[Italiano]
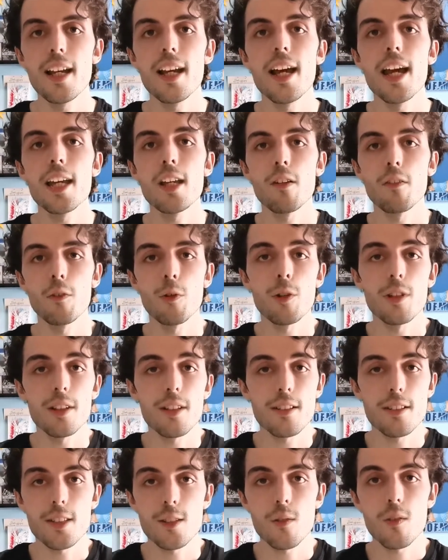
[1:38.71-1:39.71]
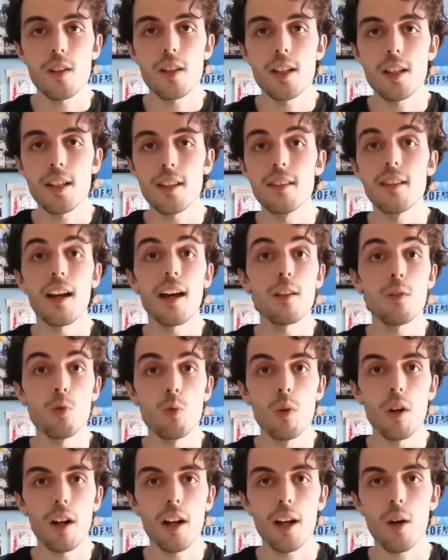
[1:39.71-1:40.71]
e io avevo intenzione di
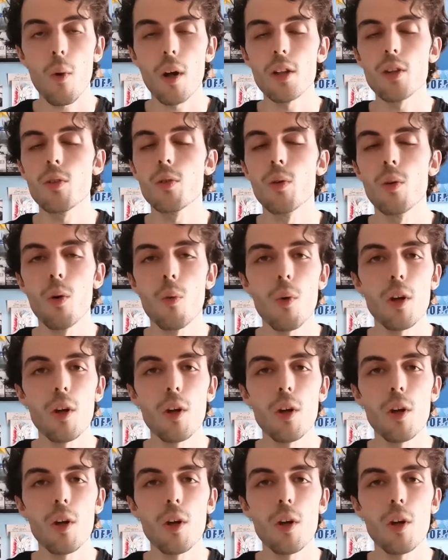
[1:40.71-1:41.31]
tradurre quanto,